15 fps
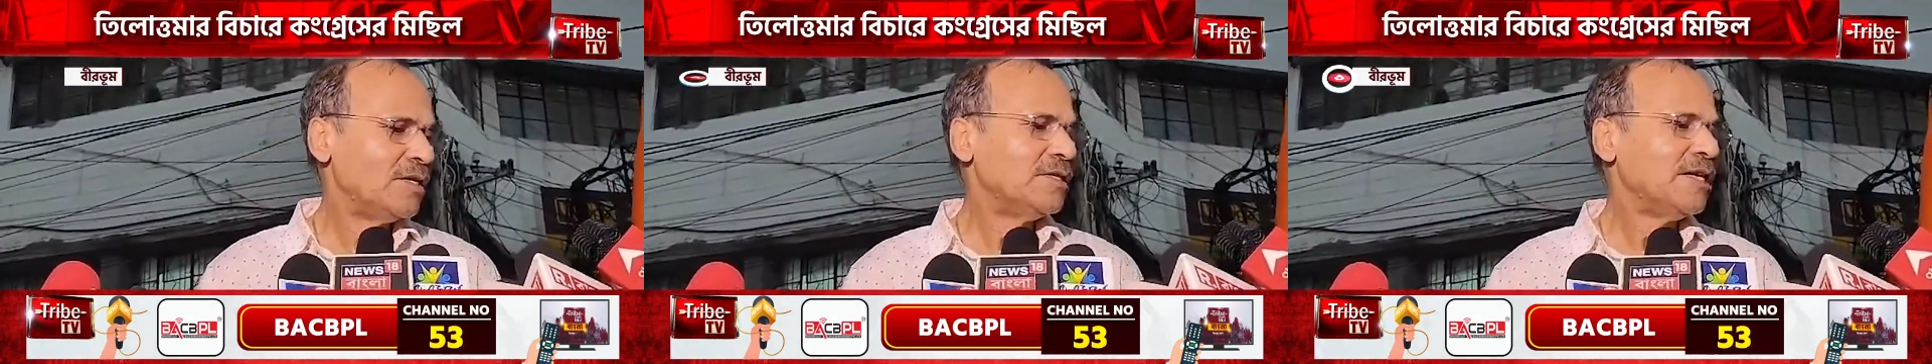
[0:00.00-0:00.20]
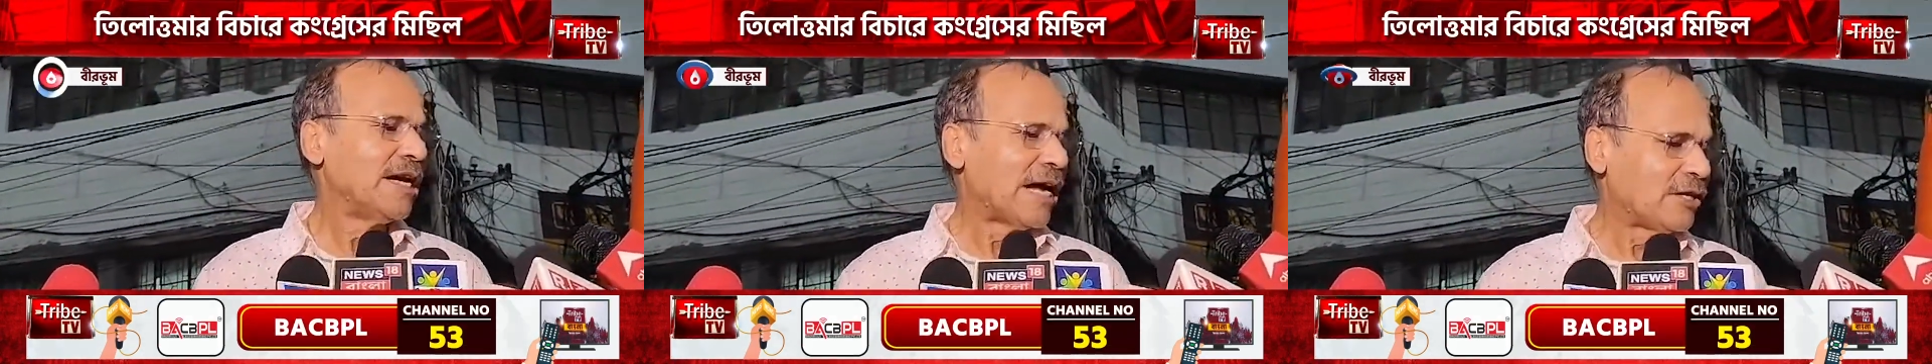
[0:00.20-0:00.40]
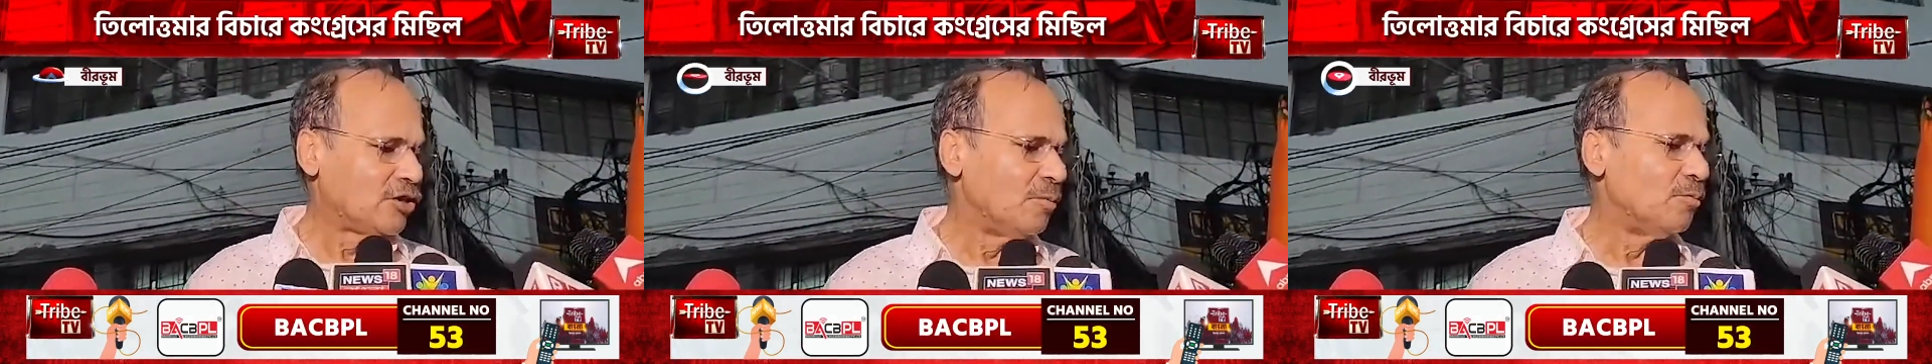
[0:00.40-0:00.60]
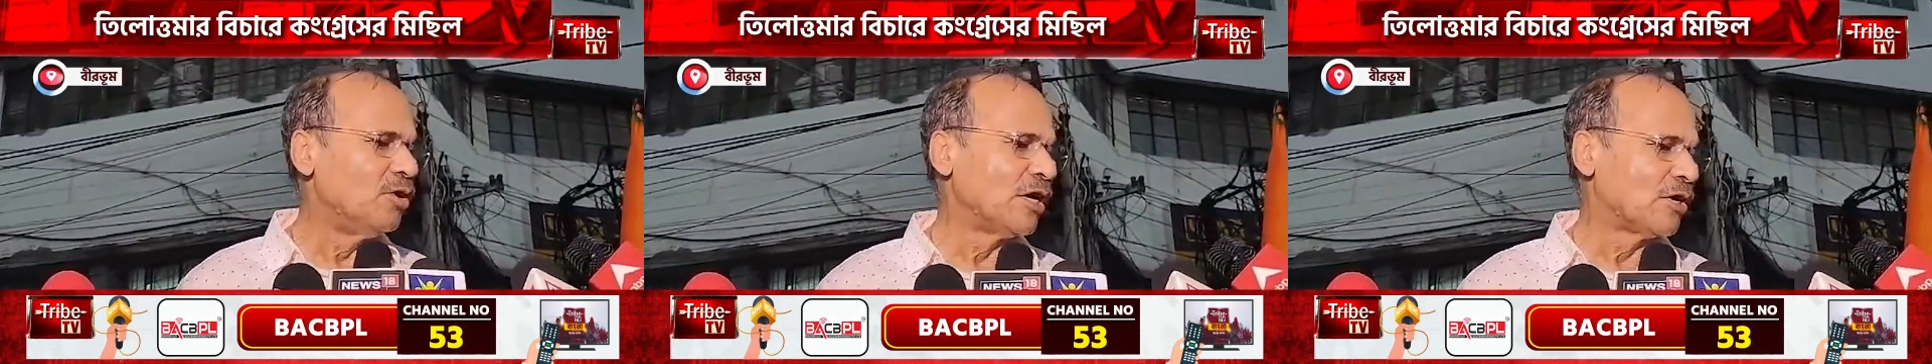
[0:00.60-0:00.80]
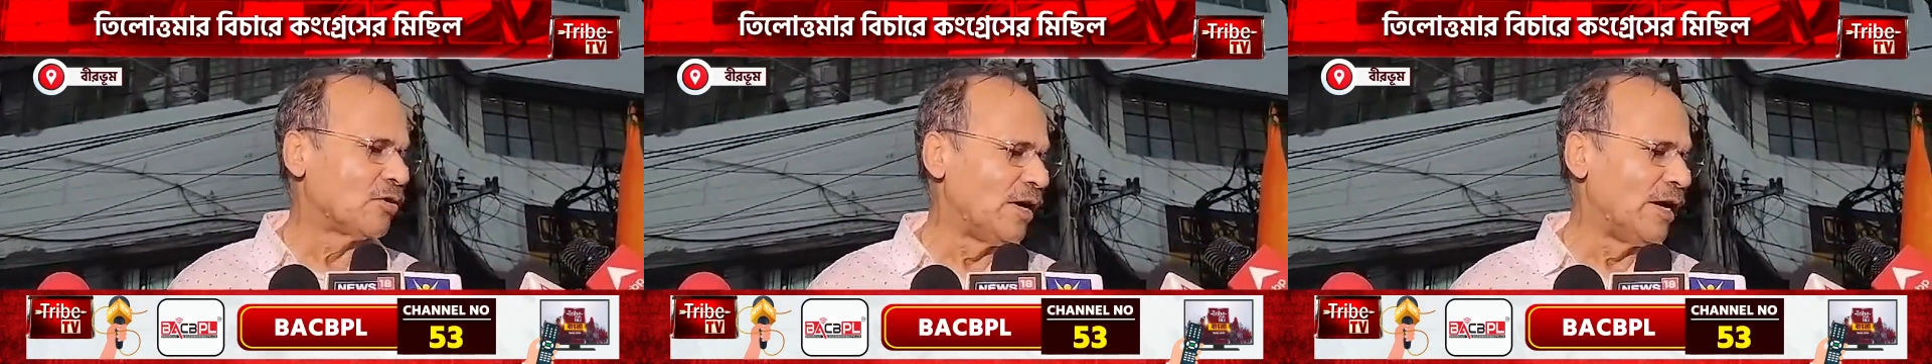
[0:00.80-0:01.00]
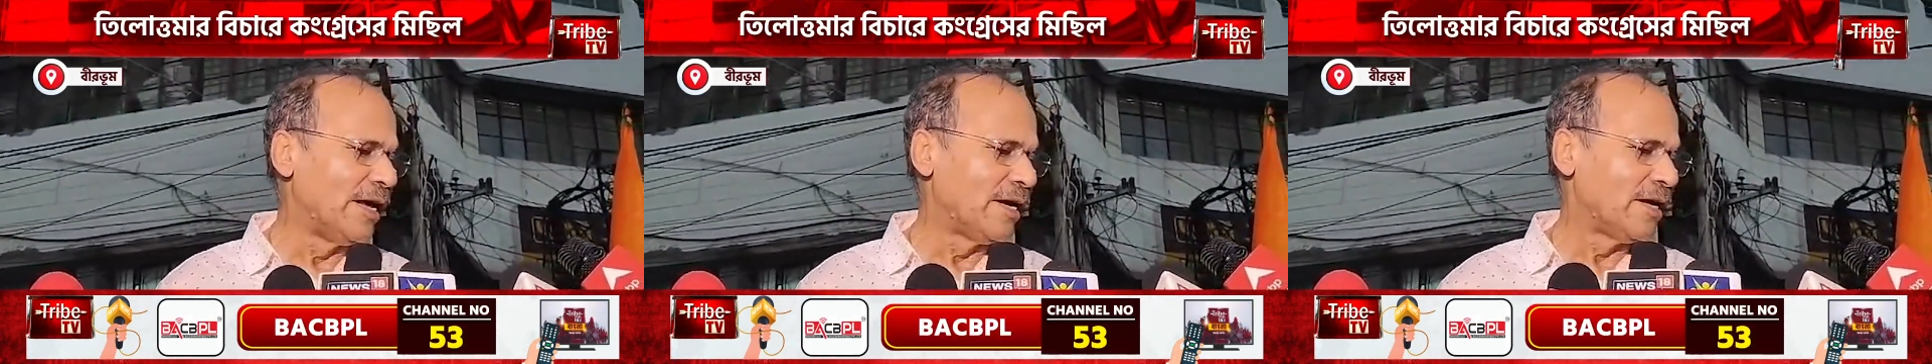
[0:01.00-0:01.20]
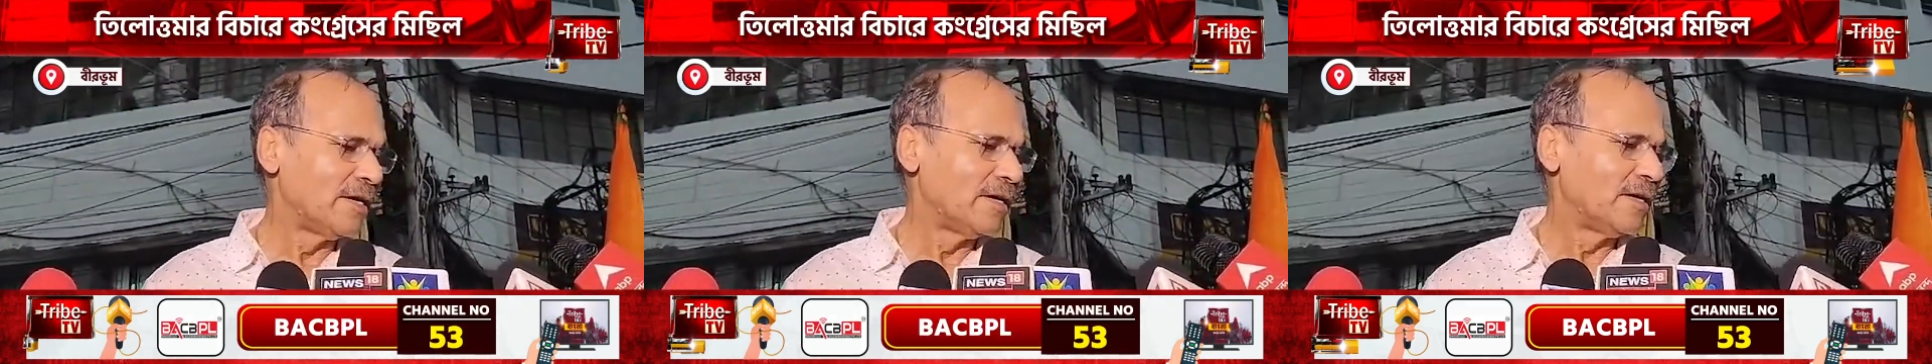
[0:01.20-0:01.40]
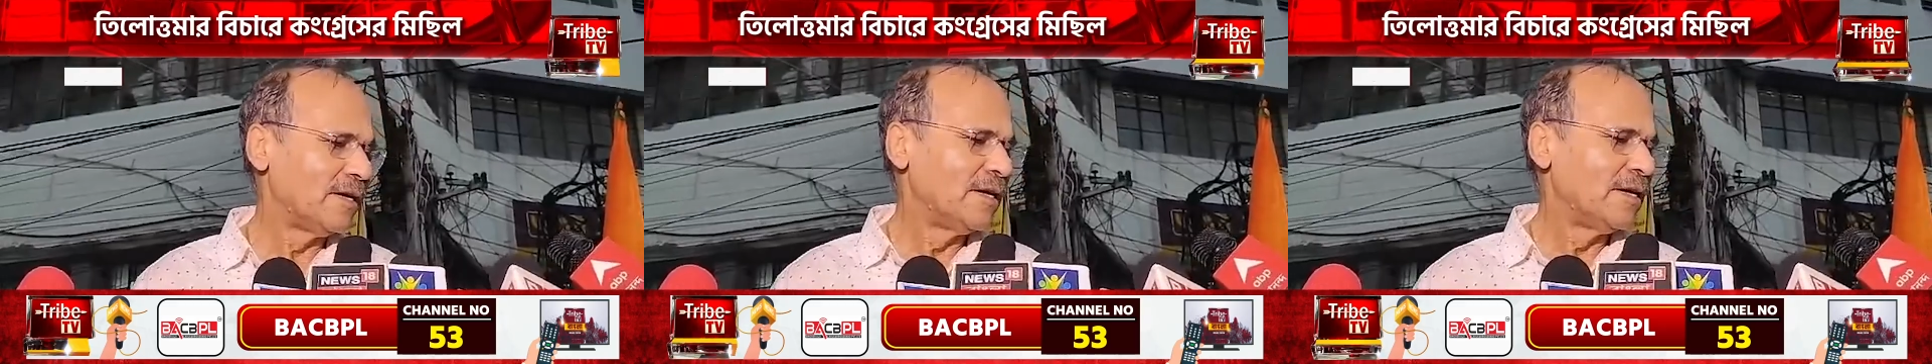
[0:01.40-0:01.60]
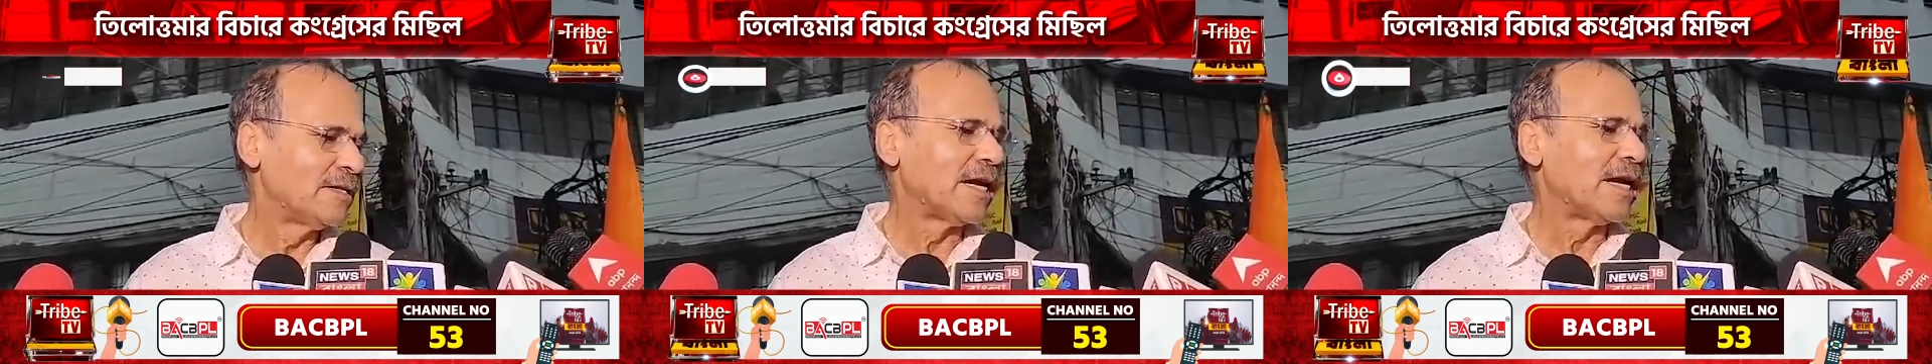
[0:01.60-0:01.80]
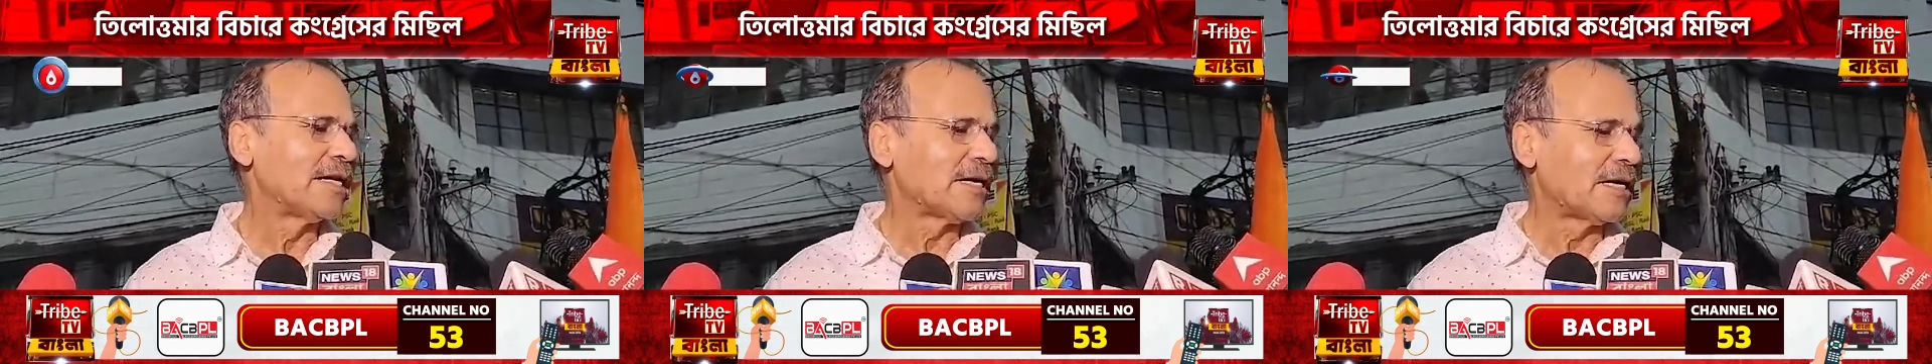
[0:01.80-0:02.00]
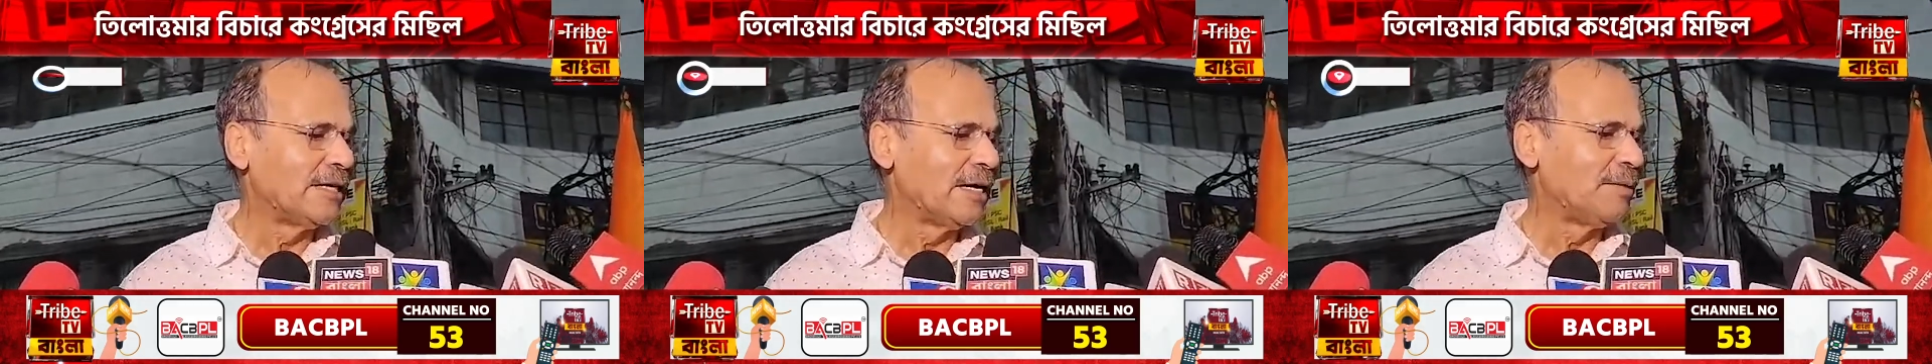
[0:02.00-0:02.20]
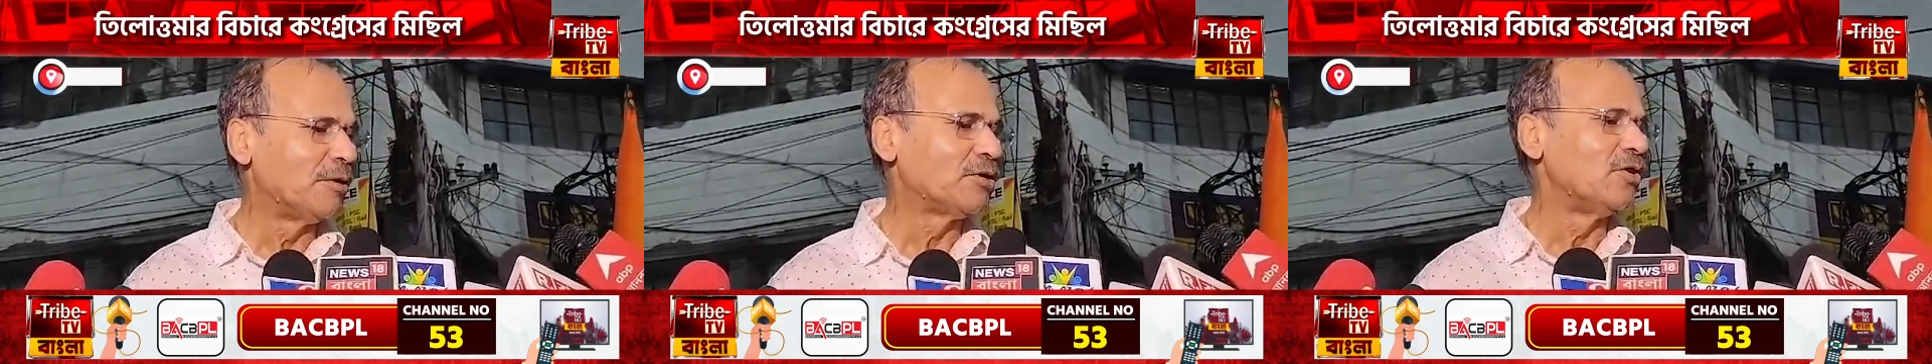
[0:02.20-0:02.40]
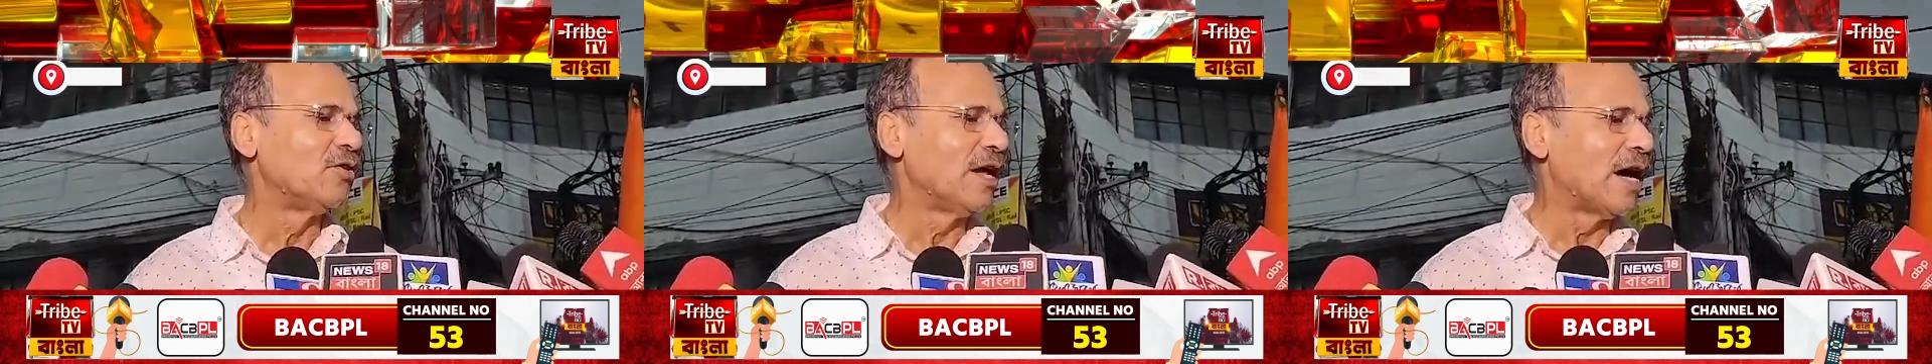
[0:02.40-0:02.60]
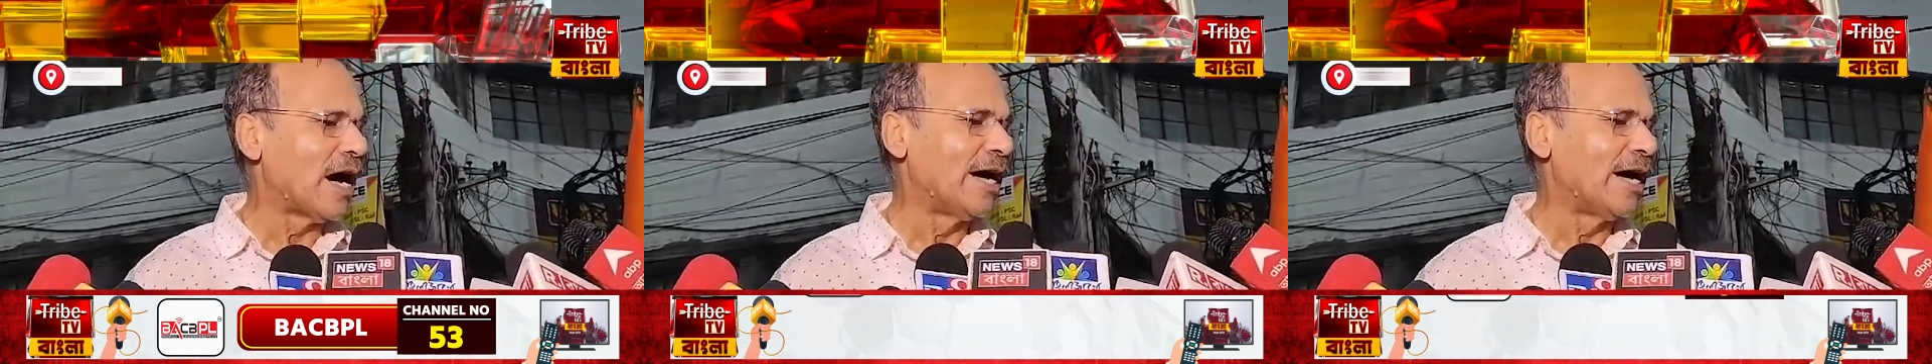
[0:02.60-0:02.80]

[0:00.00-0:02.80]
যে রাজ্য মনে করলে তারা তাদের মতন করে